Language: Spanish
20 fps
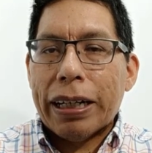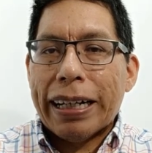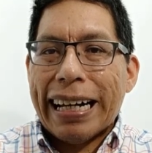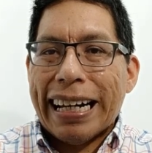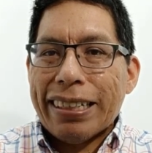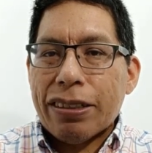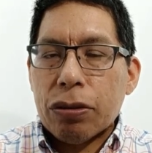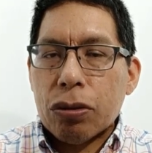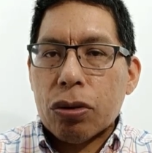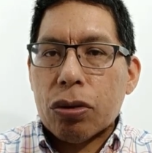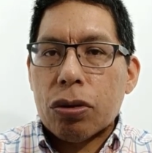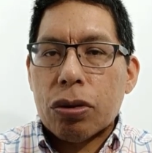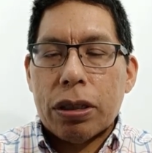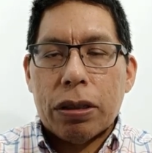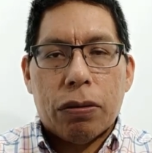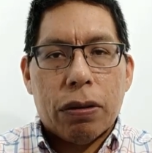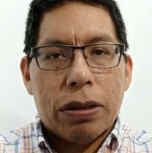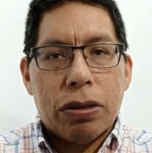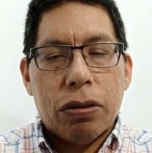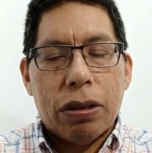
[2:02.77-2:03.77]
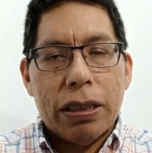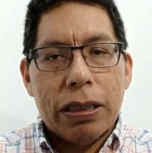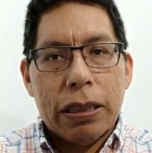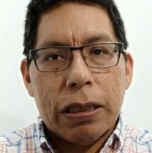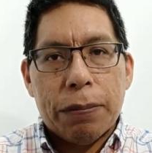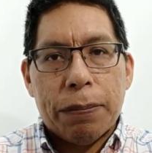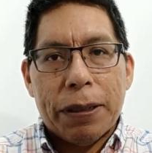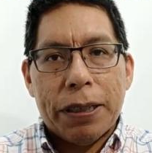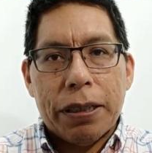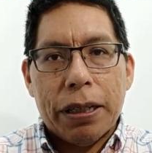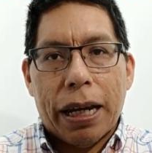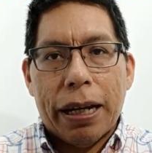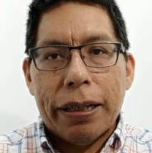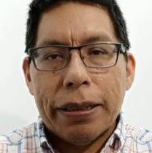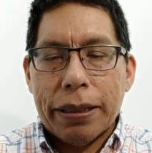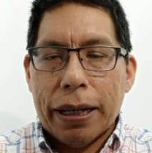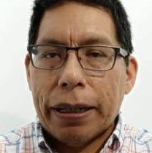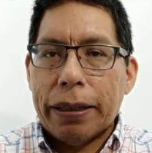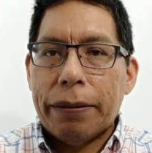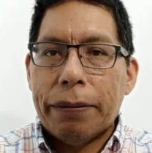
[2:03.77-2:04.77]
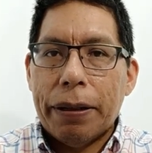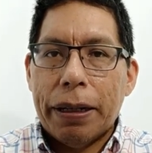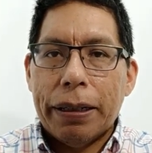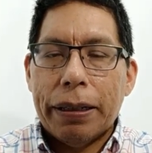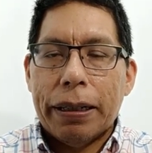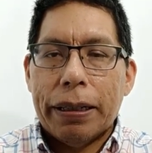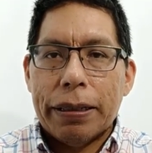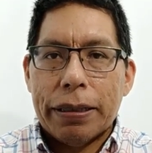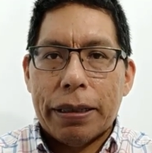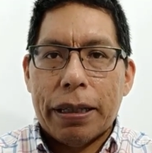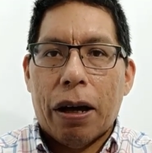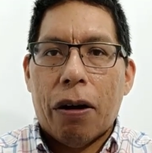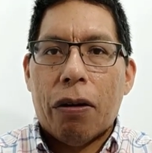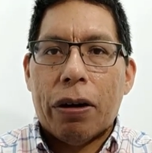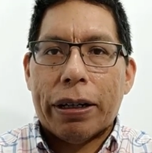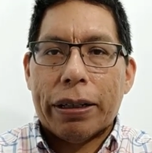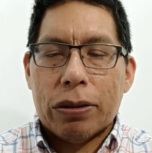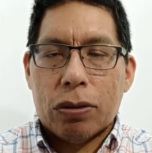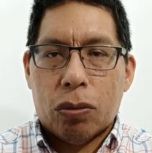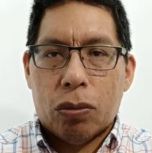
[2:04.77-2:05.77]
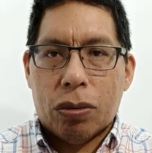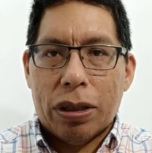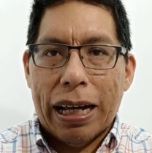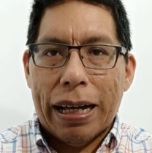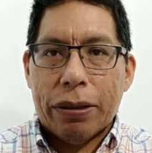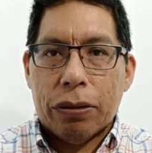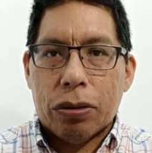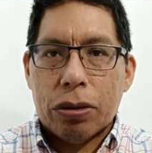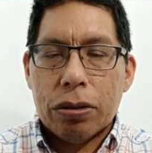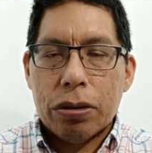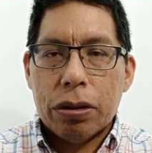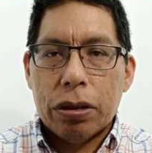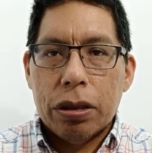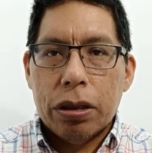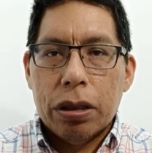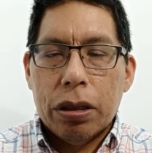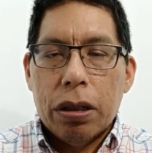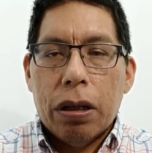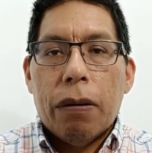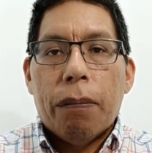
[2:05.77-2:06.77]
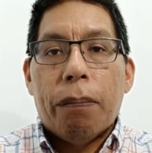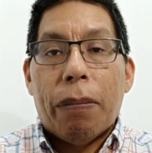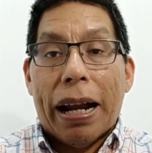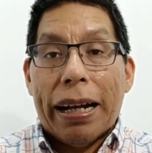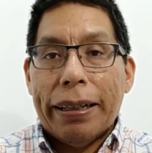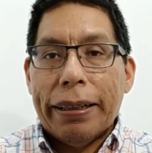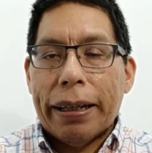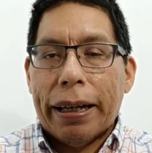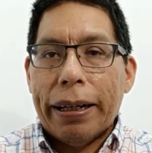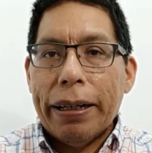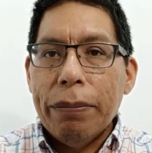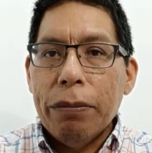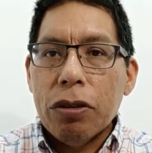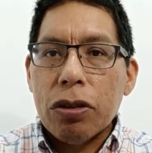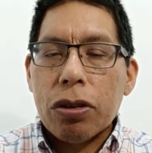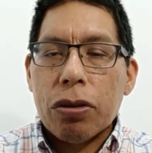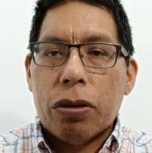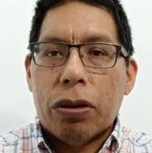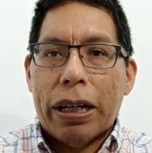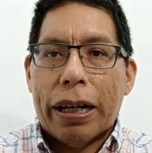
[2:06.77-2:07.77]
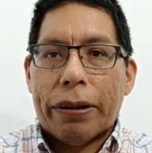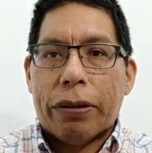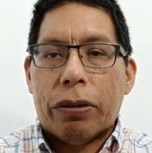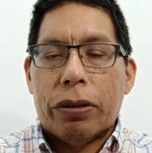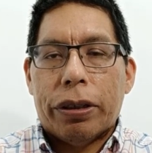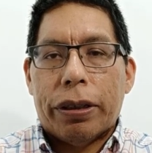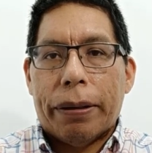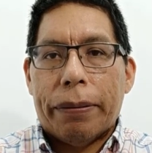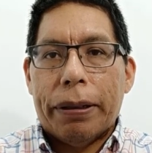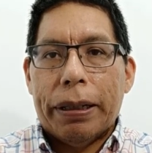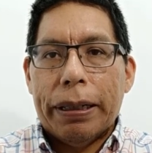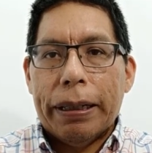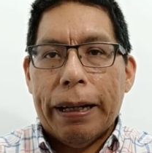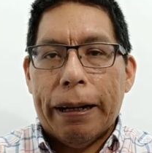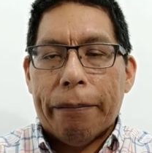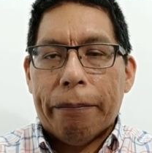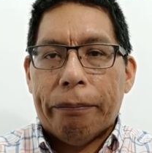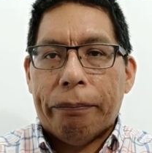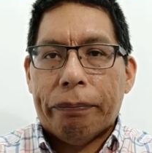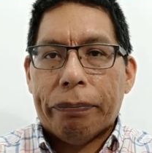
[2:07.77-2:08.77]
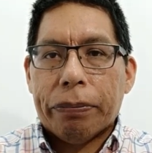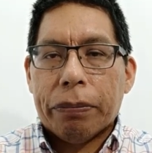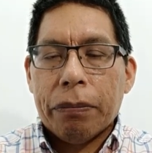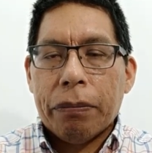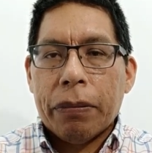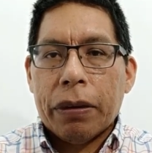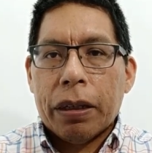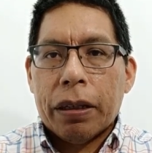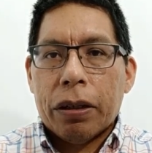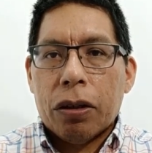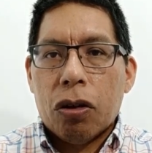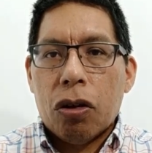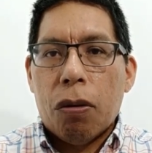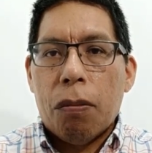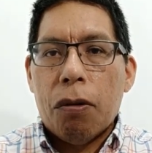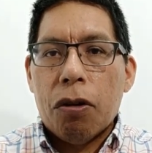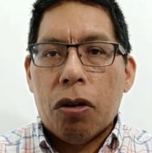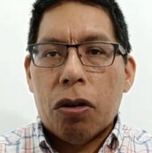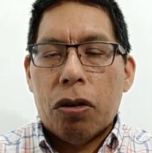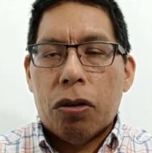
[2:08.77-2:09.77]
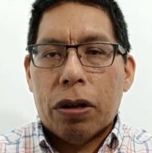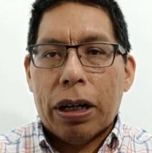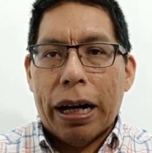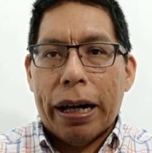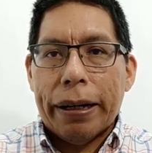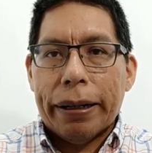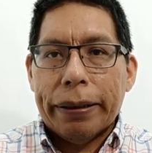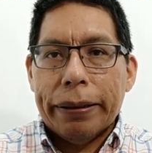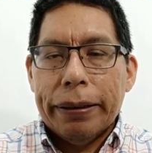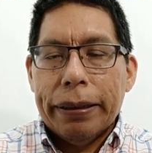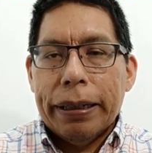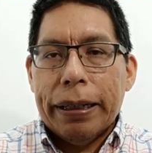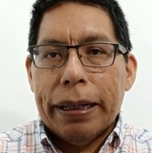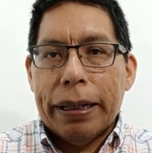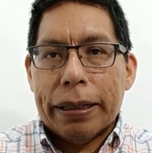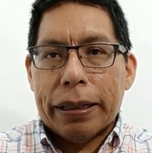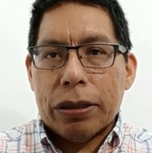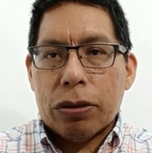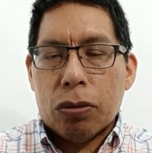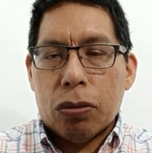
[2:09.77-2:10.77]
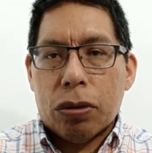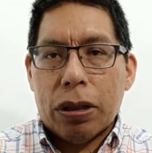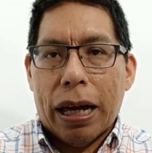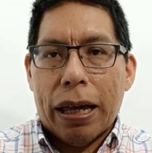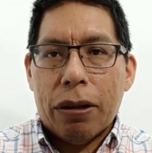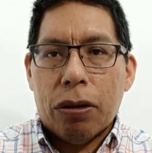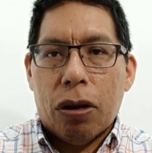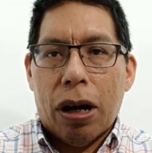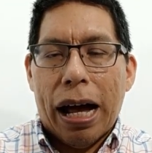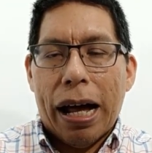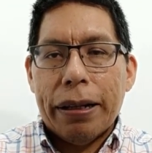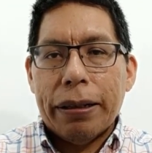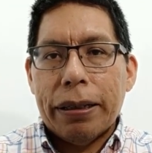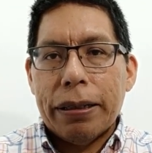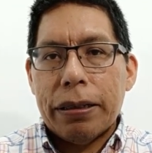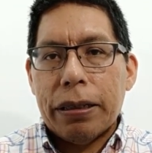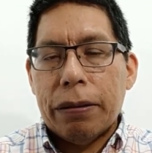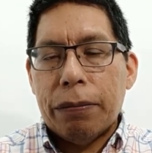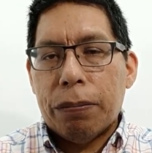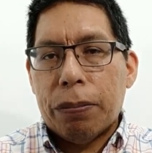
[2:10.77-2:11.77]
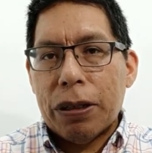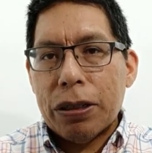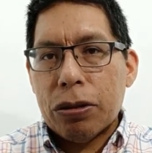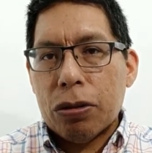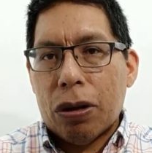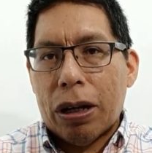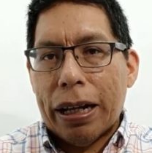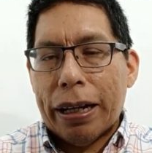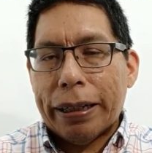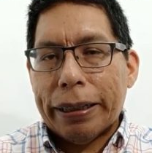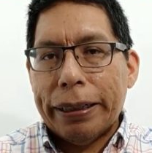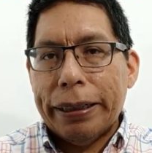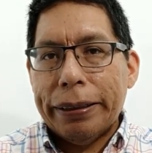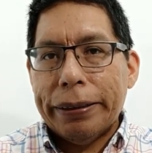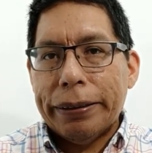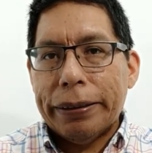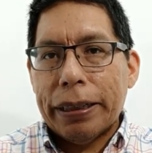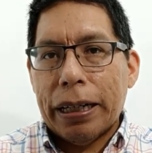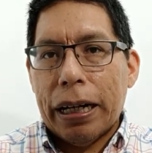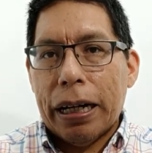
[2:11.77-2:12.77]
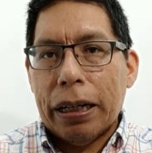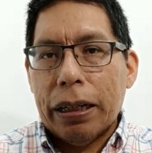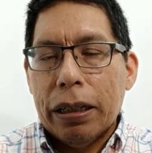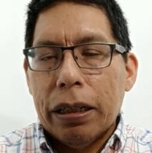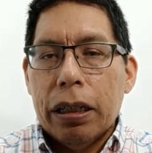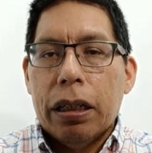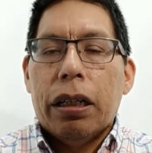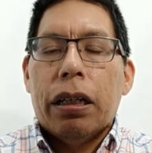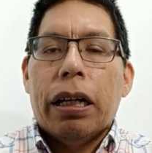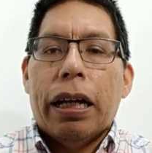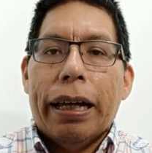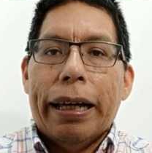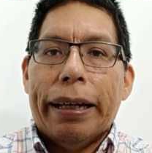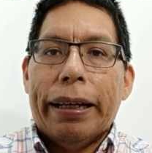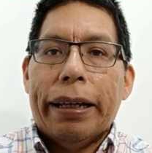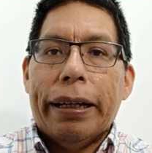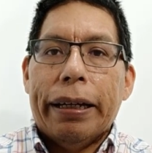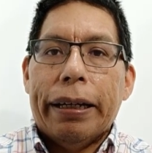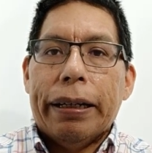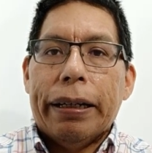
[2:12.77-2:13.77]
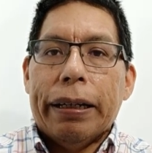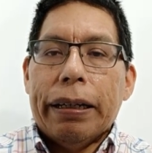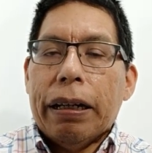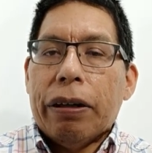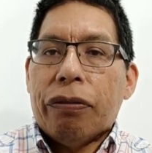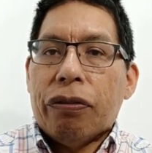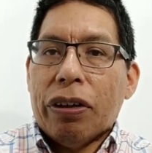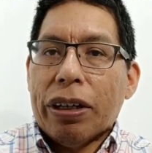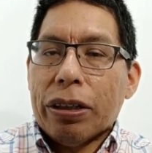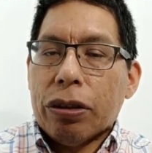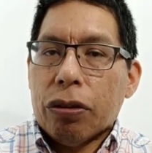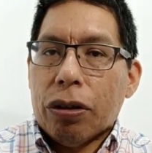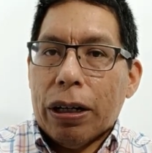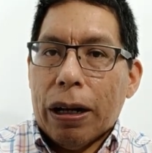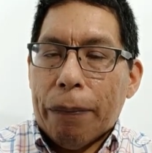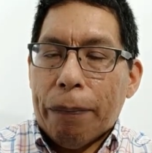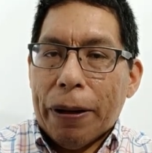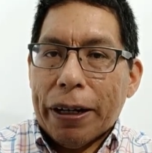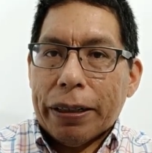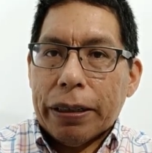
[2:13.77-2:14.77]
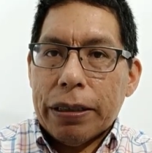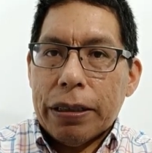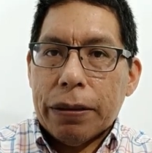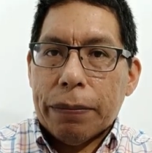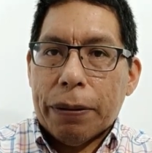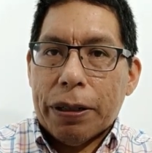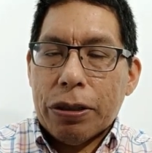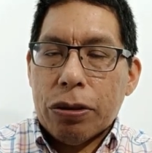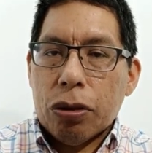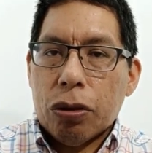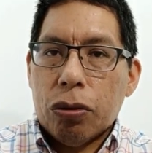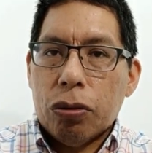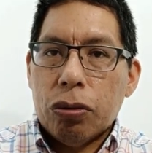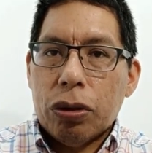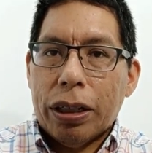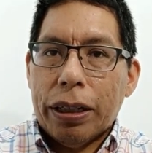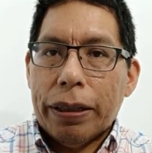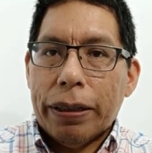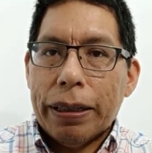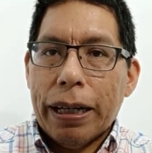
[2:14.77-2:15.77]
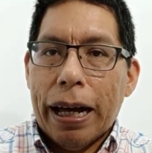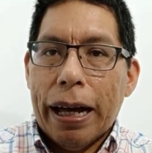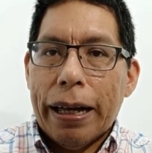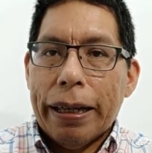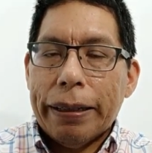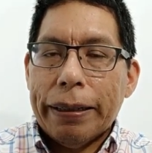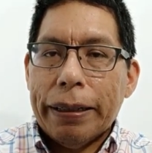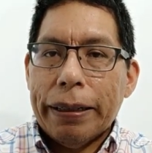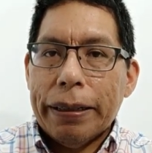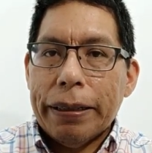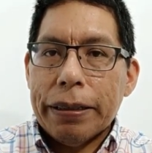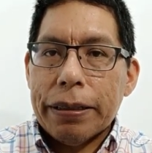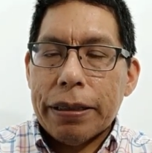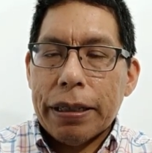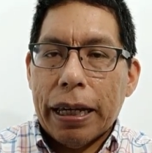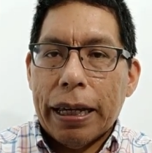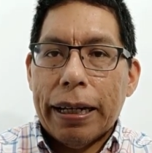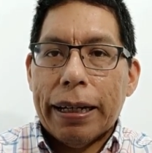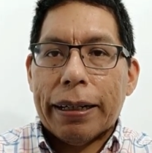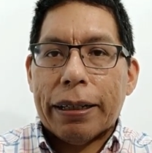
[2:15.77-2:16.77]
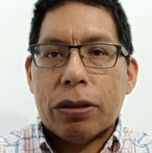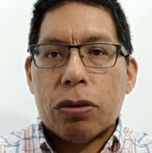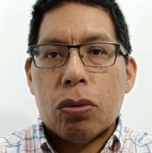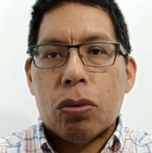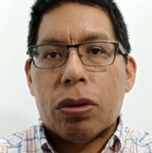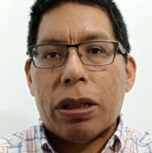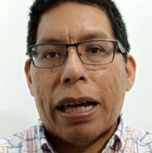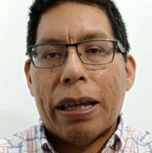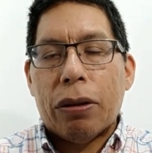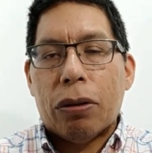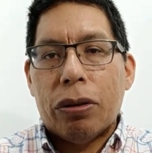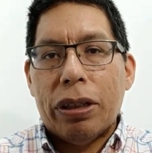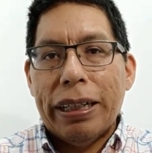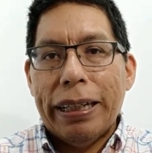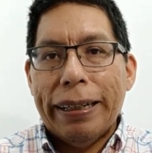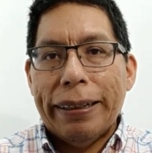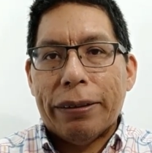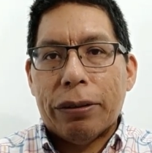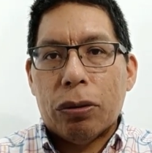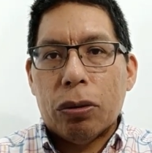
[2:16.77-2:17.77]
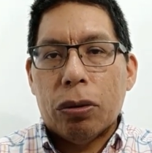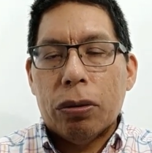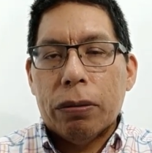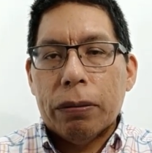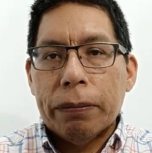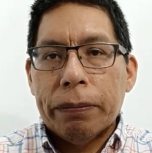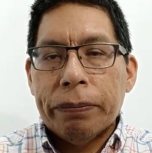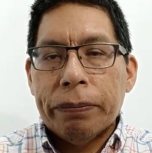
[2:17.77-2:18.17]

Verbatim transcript: casos o situaciones especiales a nivel del estado de resultados. Validaremos con la contabilidad cómo colocar el resultado antes de impuesto a la renta, el efecto de la participación utilidades, el resultado neto,